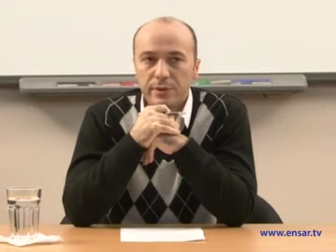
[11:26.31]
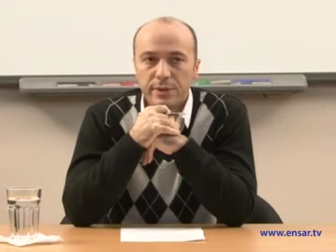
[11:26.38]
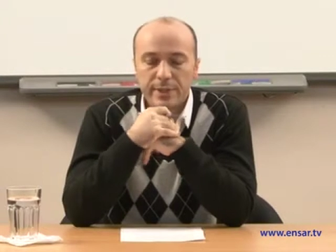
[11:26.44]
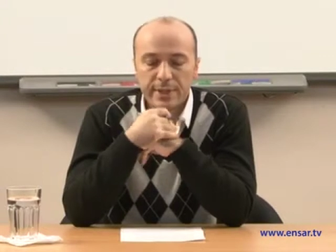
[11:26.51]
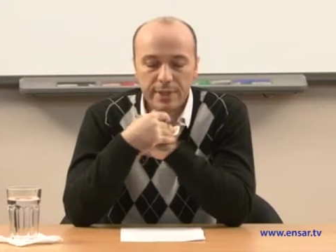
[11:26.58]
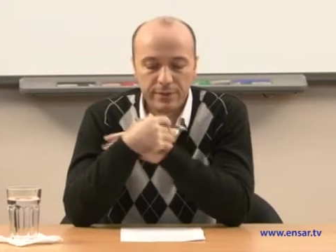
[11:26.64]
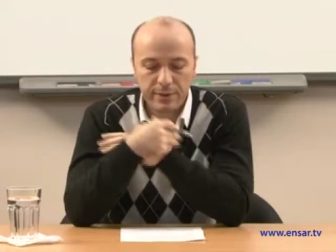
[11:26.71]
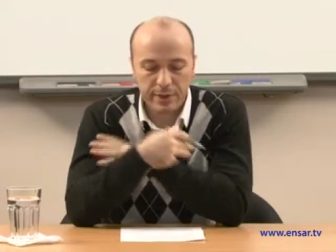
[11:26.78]
e,
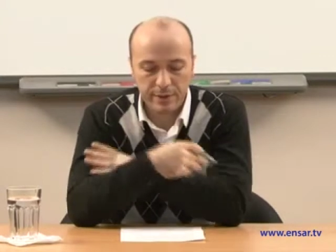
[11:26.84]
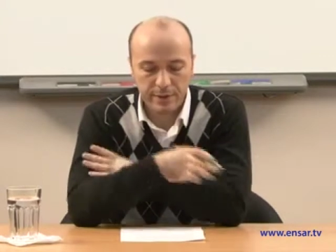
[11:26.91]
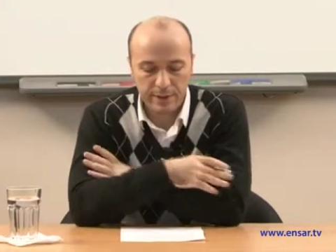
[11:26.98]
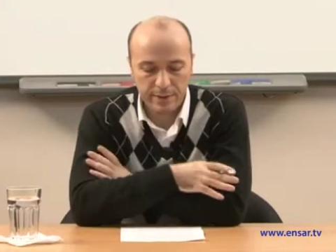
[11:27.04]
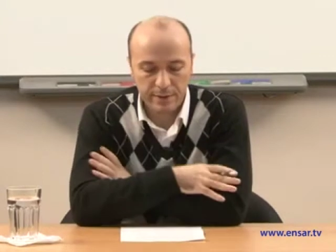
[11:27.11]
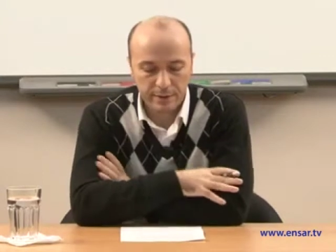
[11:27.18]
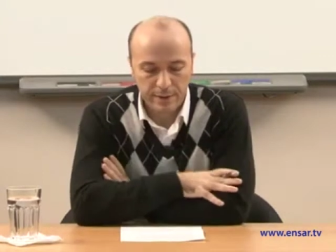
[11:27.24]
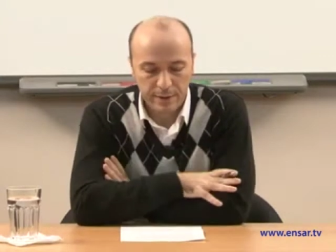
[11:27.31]

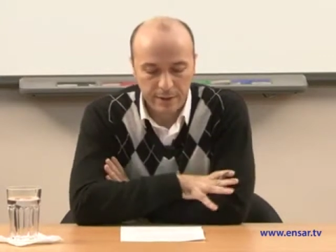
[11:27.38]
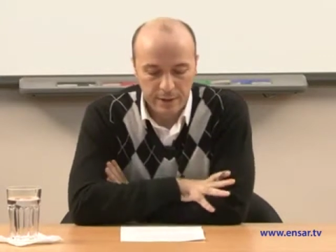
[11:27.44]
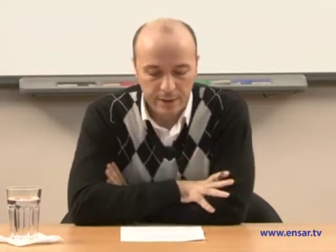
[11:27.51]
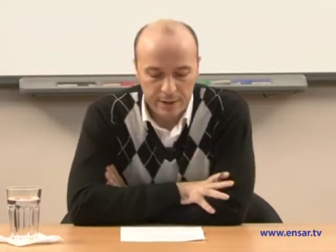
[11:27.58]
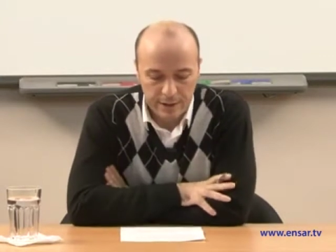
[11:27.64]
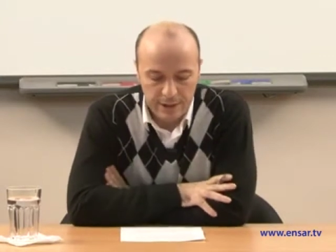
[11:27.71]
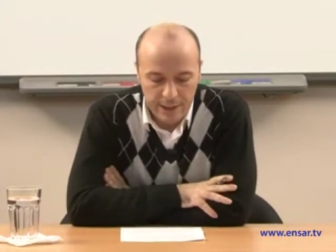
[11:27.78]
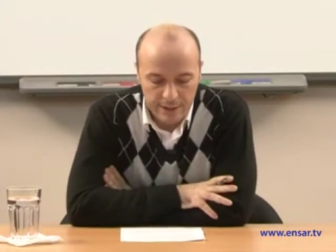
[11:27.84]
seviyede
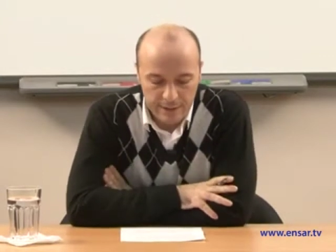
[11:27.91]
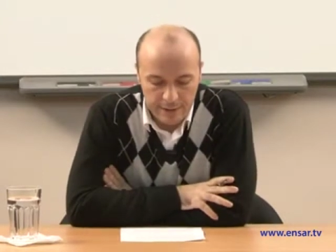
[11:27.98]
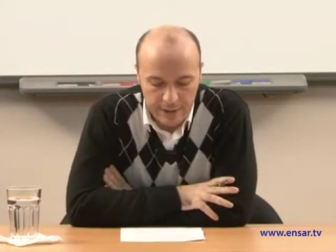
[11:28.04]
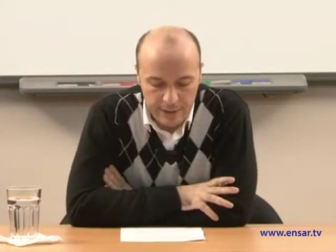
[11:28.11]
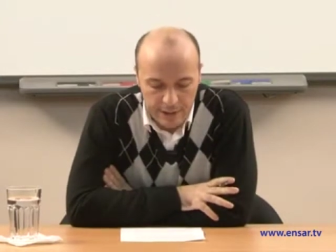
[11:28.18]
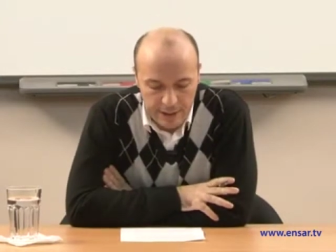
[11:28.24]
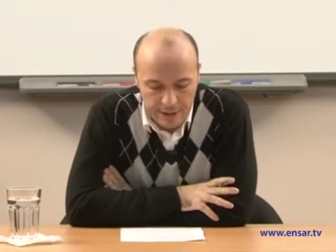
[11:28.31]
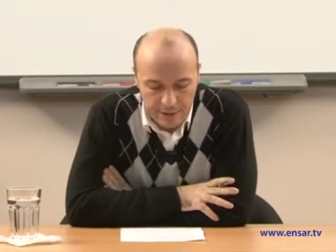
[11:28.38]
e, kendine
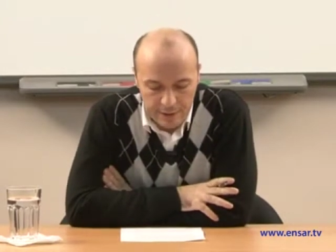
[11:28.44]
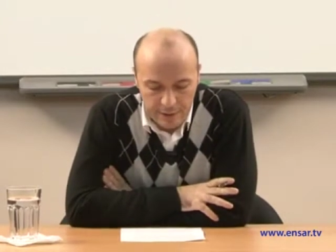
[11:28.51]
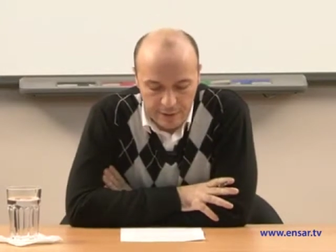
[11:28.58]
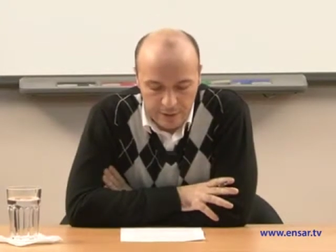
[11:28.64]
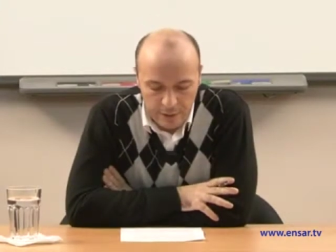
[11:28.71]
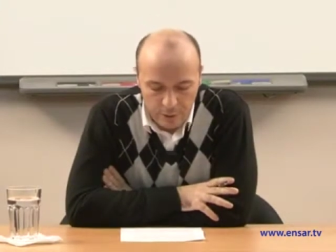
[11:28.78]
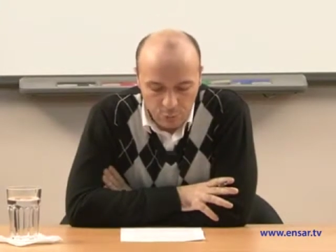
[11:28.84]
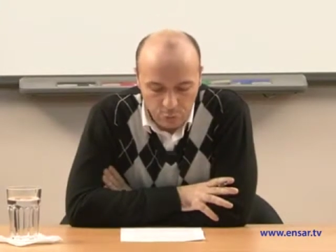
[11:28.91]
yer
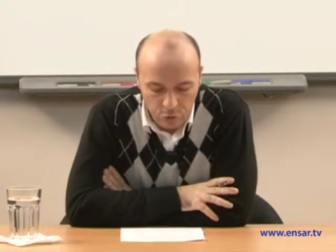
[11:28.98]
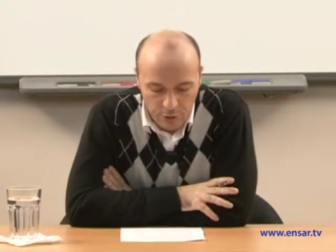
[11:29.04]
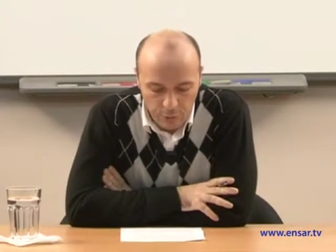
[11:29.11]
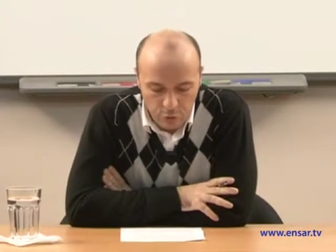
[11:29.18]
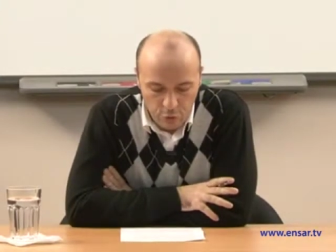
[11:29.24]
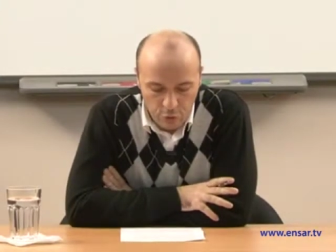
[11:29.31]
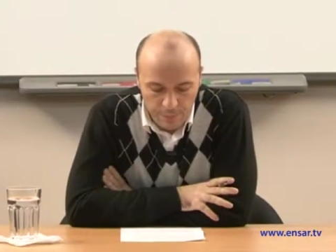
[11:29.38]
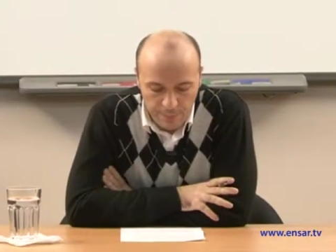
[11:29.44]

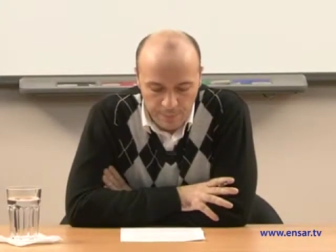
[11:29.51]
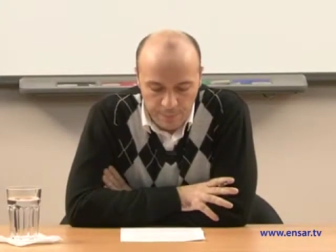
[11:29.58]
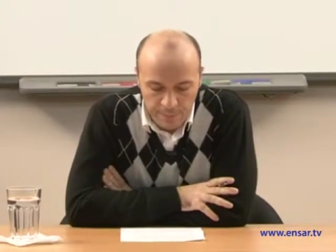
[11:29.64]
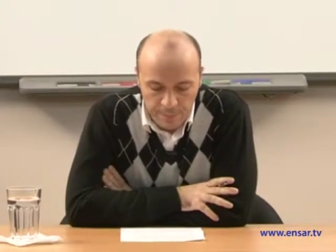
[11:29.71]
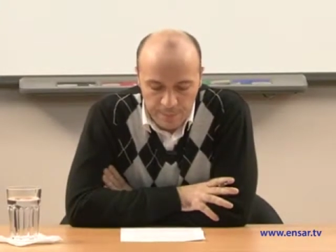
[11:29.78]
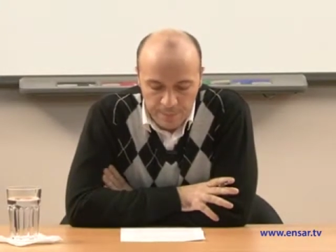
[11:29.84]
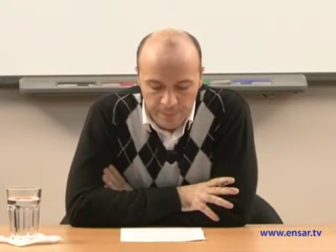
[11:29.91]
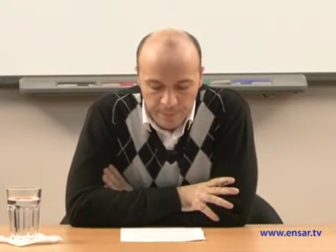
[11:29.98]
bulamıyor.
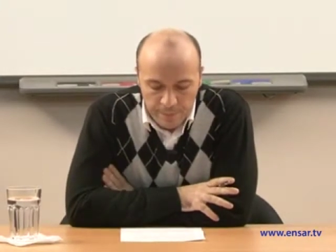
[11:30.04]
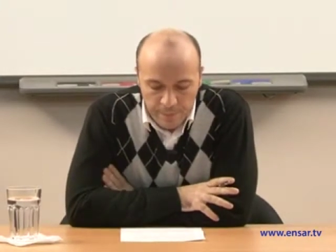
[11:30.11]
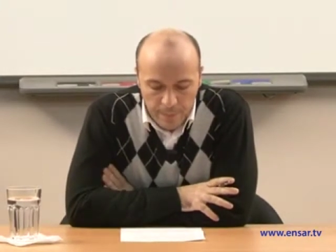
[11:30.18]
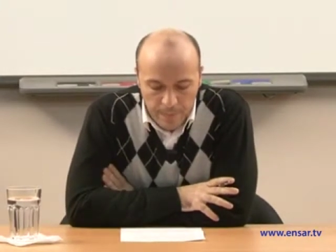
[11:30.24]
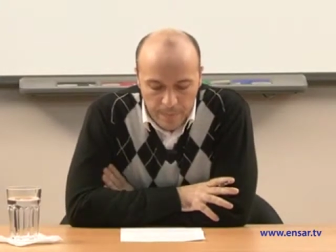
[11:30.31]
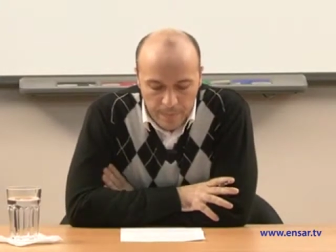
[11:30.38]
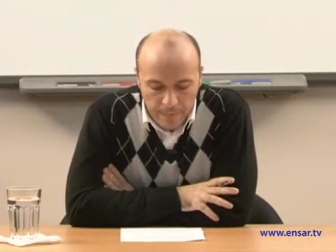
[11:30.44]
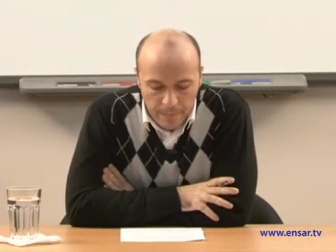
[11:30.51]

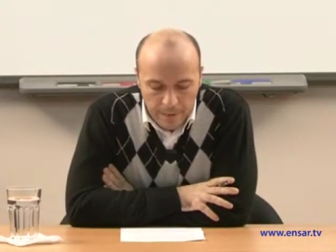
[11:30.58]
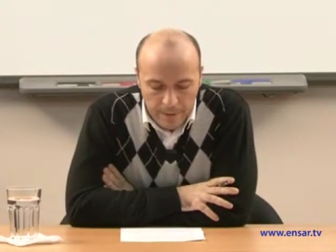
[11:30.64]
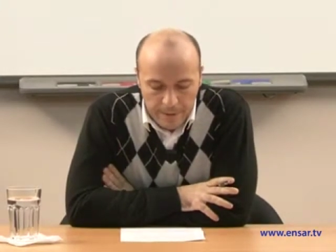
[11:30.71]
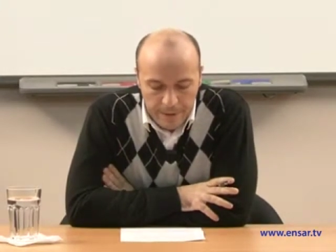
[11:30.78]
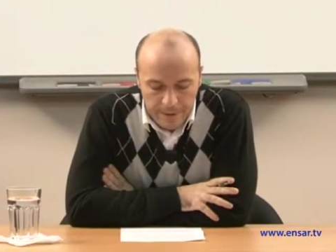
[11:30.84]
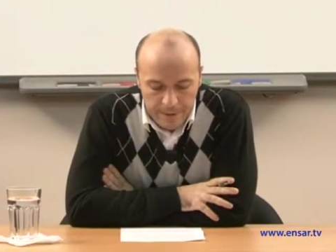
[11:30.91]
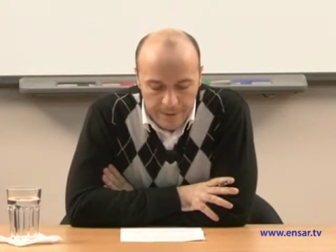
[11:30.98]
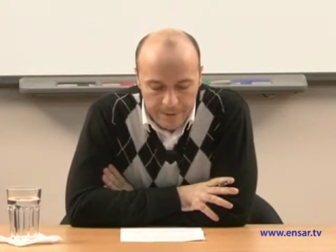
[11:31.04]
E,